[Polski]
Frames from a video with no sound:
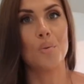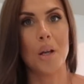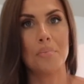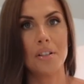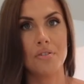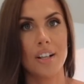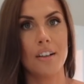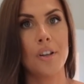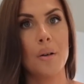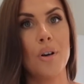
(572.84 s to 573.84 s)
kupiła pierwszy
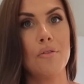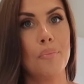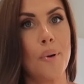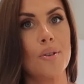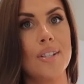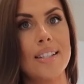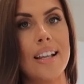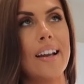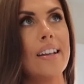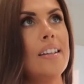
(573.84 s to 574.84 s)
raz jak byłam w
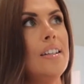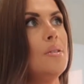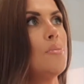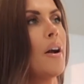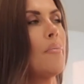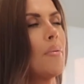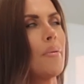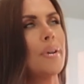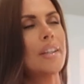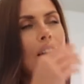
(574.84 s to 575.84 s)
Polsce i moja
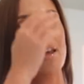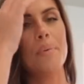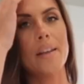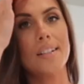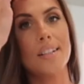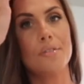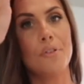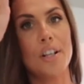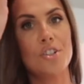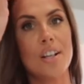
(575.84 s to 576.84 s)
mama ma takie piękne
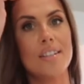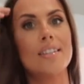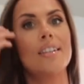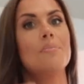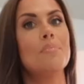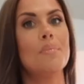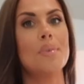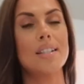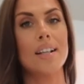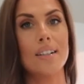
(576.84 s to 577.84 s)
swoje rzęsy,
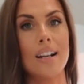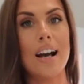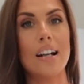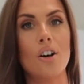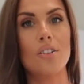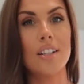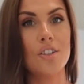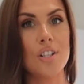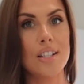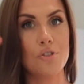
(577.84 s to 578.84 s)
masakra, ale ona
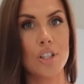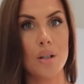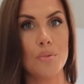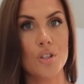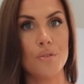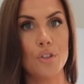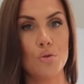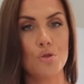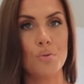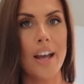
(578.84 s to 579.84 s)
to się zawsze tak mocno
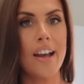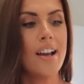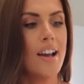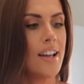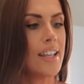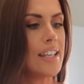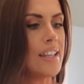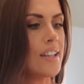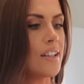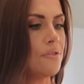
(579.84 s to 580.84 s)
wytuszuje
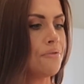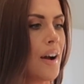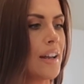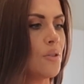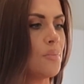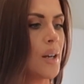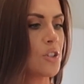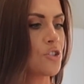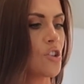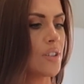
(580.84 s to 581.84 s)
i fajną
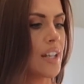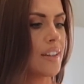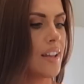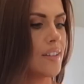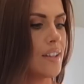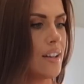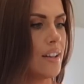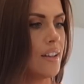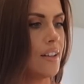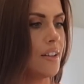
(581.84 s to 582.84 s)
maszczotę. ten, yy,
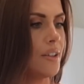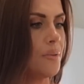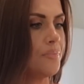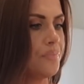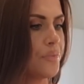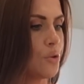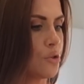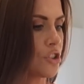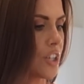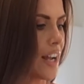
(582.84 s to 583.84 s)
to
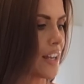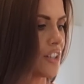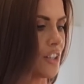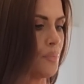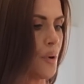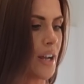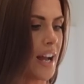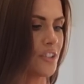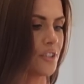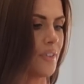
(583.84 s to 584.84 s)
już czekajcie, no
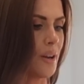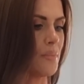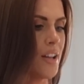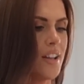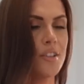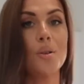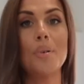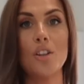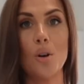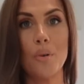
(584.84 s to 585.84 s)
pokażę Wam co
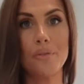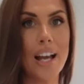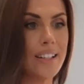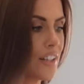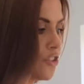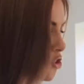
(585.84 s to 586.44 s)
będę opowiadać,